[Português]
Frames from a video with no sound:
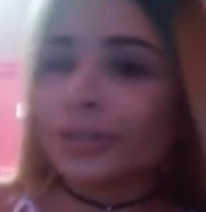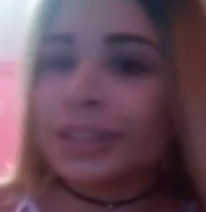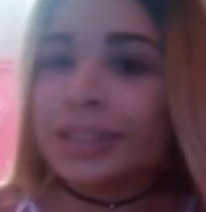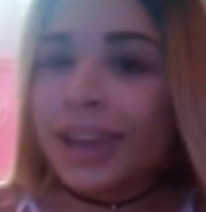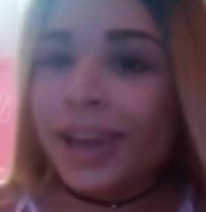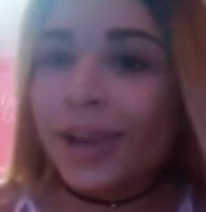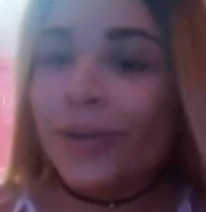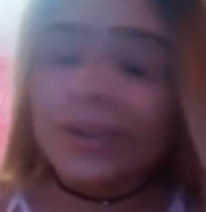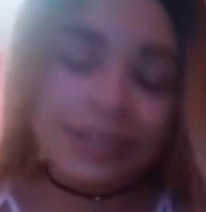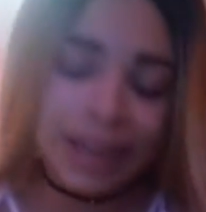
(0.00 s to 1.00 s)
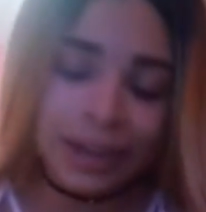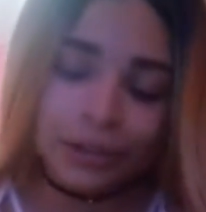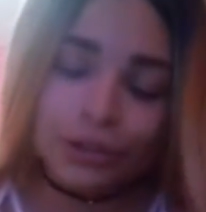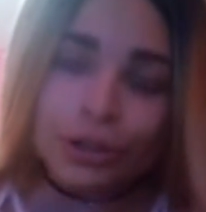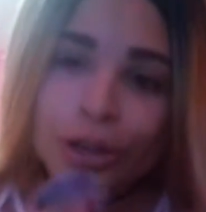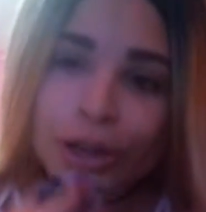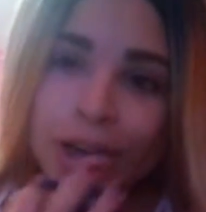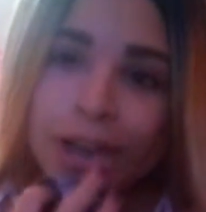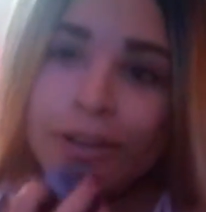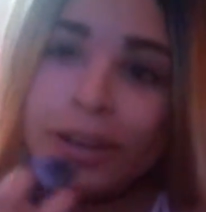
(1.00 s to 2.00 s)
acontecer um acidente,
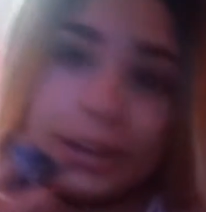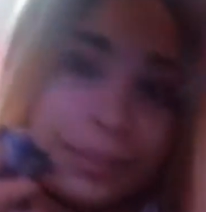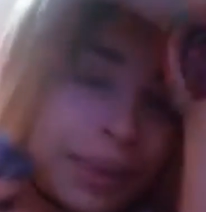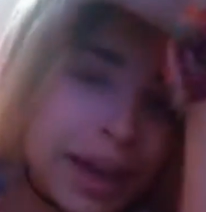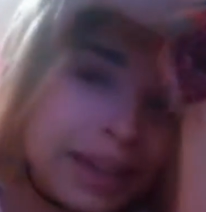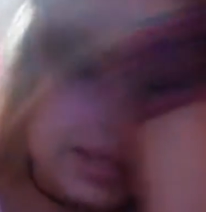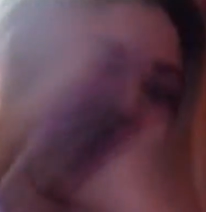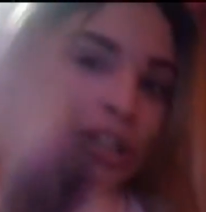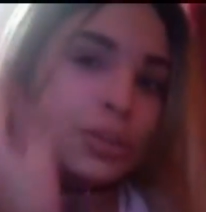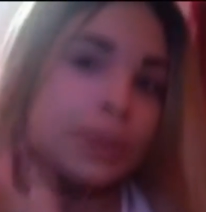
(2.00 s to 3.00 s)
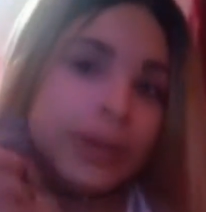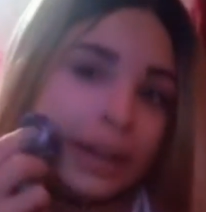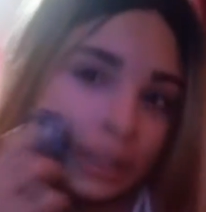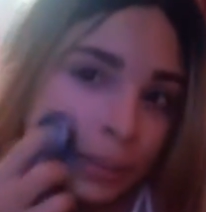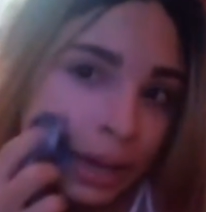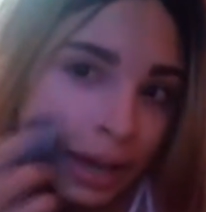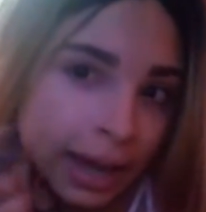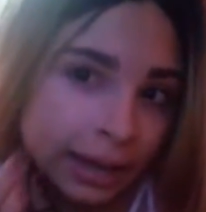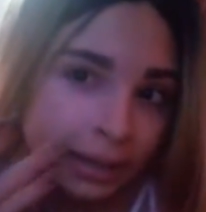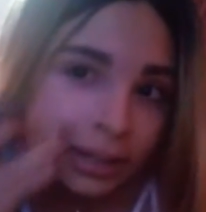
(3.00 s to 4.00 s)
eu ia limpar essa parte branca da minha
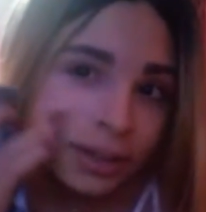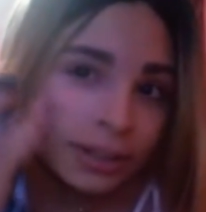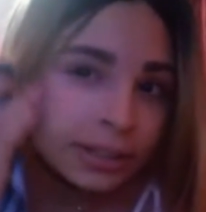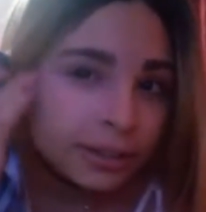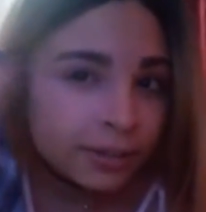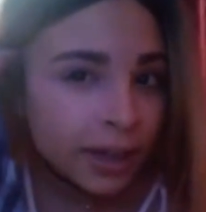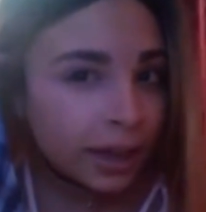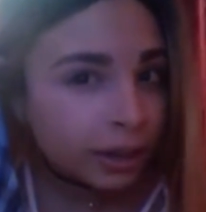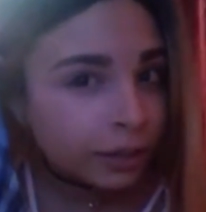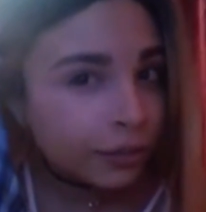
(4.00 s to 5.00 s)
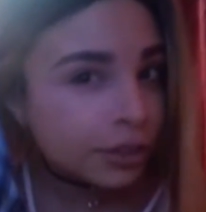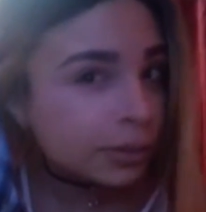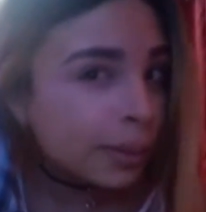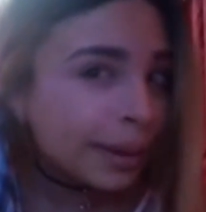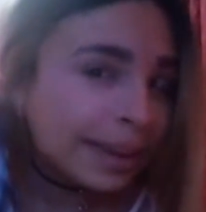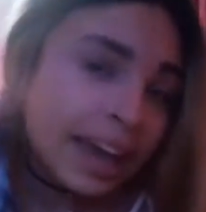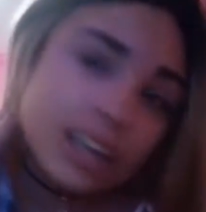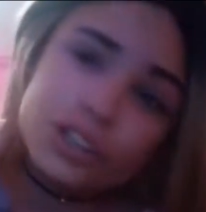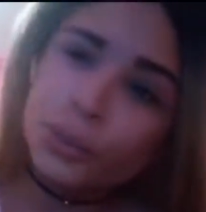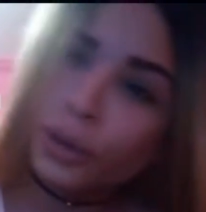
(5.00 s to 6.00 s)
cara aqui, ó, vocês estão vendo que eu vou fazer uma
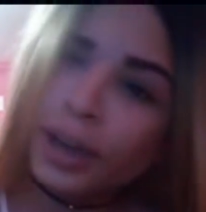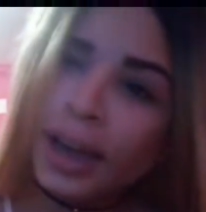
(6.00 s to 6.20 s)
maquiagem, deu um pouco